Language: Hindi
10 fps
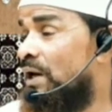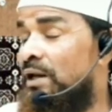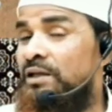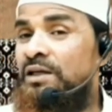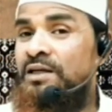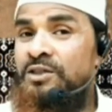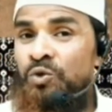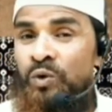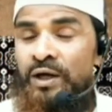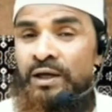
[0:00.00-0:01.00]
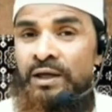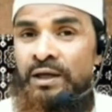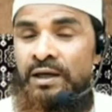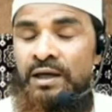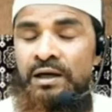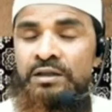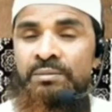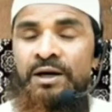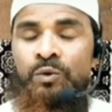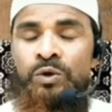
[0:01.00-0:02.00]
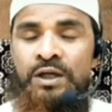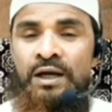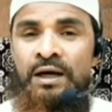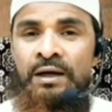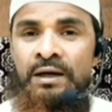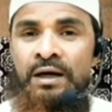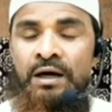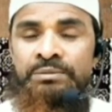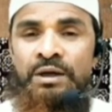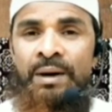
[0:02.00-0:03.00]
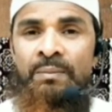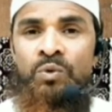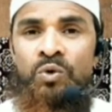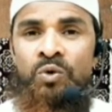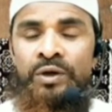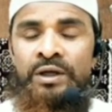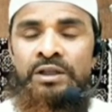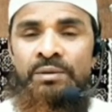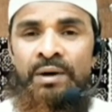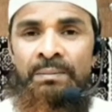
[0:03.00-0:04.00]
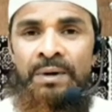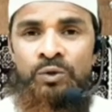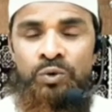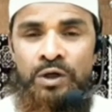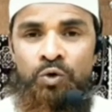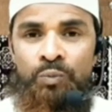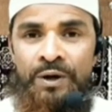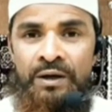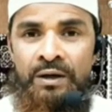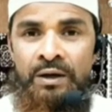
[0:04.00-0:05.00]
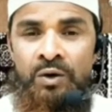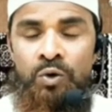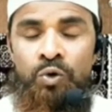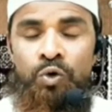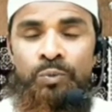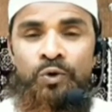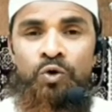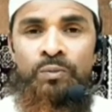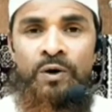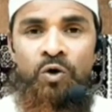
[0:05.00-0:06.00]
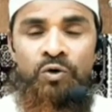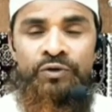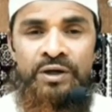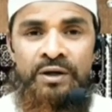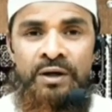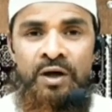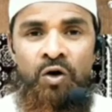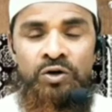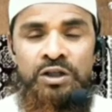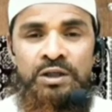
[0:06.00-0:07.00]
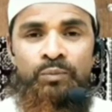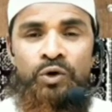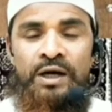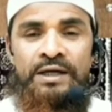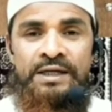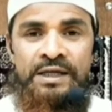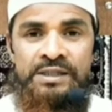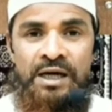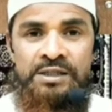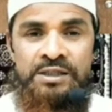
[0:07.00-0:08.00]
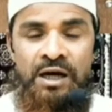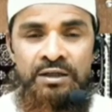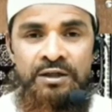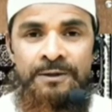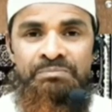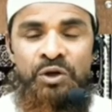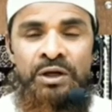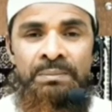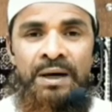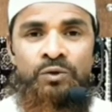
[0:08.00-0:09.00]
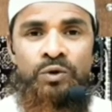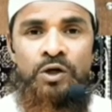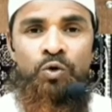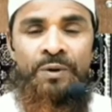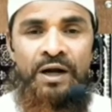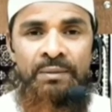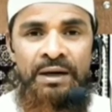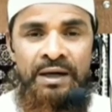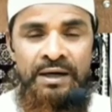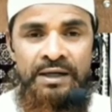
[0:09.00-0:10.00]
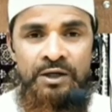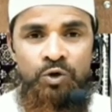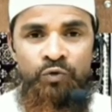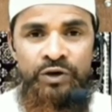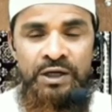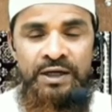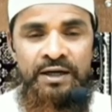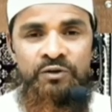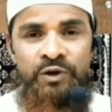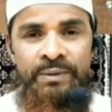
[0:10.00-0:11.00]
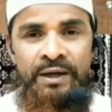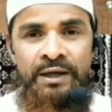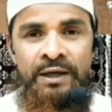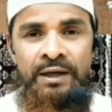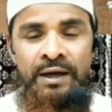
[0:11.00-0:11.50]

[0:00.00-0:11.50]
अल्लाह ताला से दुआ है कि अल्लाह तबारक व हम तमाम को इन तमाम बातों के ऊपर खूब खूब गौर फिक्र और तदब्बर करने के साथ साथ इन बातों के ऊपर अमल करने की तोफ़ी इनायत फरमाए